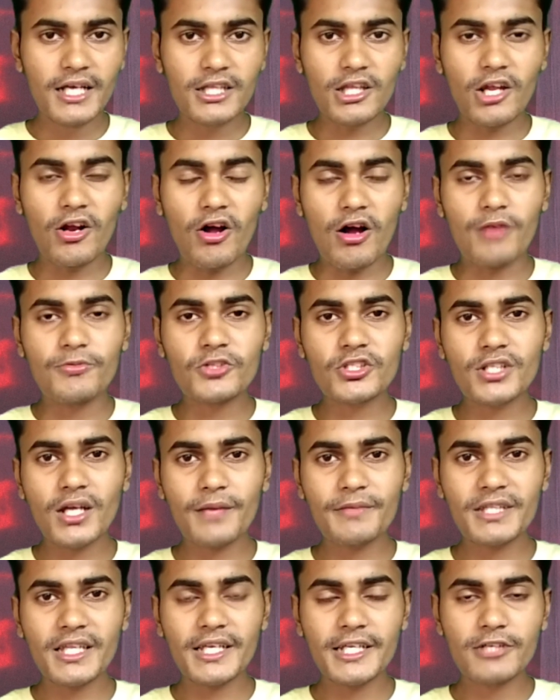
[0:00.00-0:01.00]
তাহলে অবশ্যই
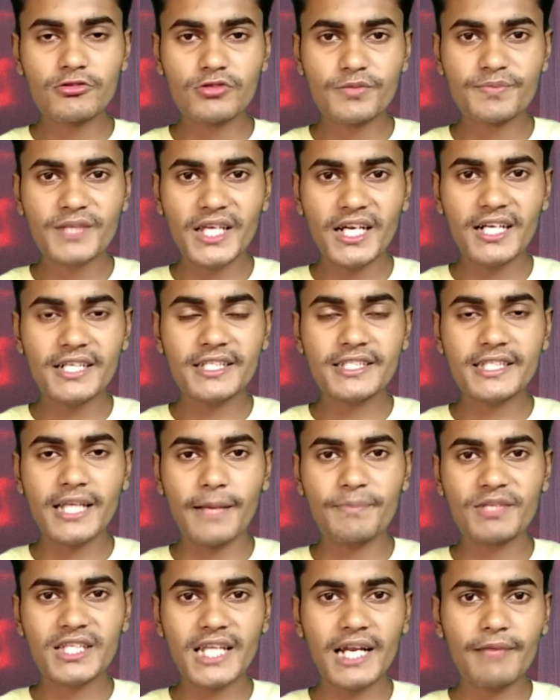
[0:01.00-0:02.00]
আমাদের ইউটিউব চ্যানেলটি
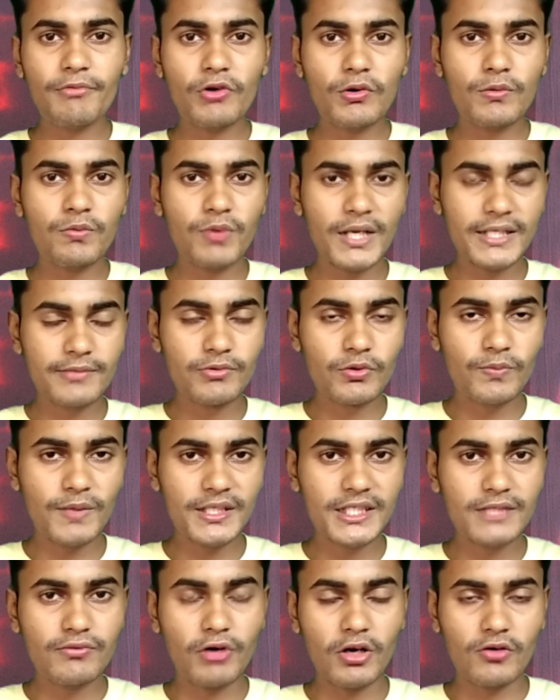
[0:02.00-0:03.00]
সাবস্ক্রাইব এবং ফেসবুক
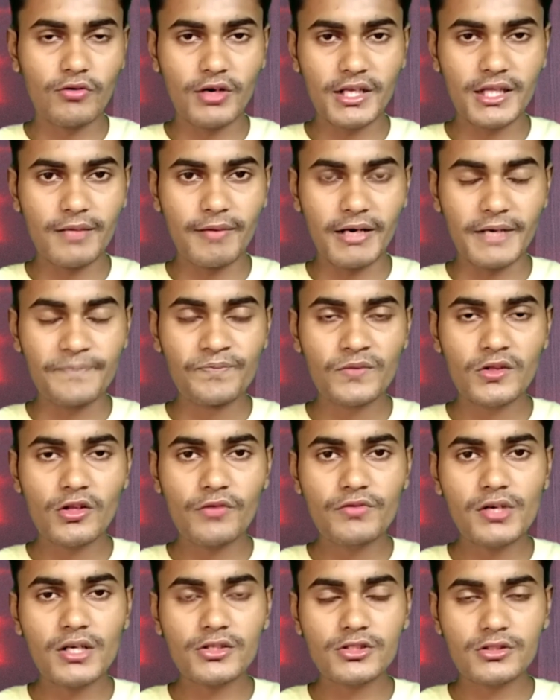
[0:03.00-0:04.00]
পেজটি ফলো করে দেবেন তো
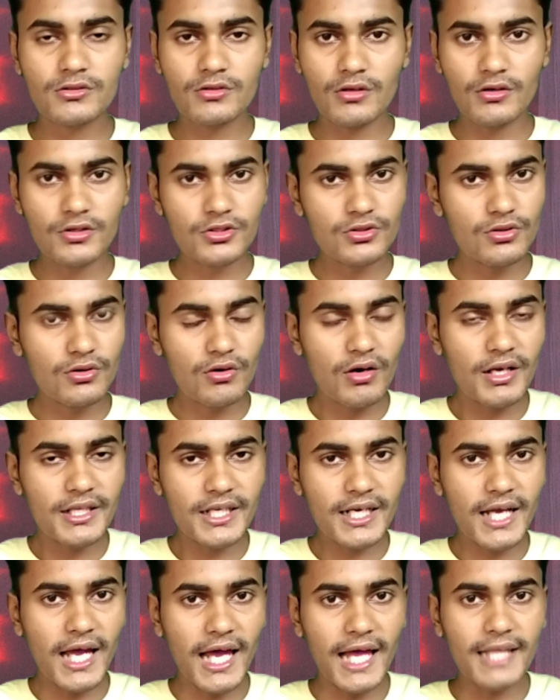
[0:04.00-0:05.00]
ভিউর্স চলুন শুরু করা
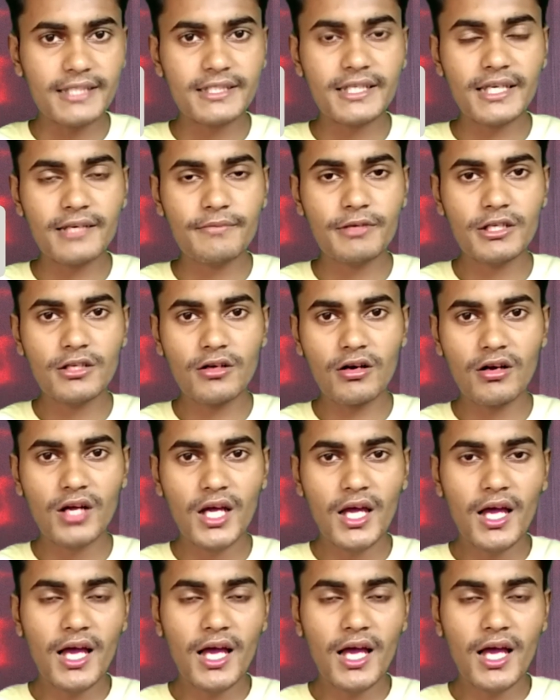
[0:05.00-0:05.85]
যাক আজকের ভিডিও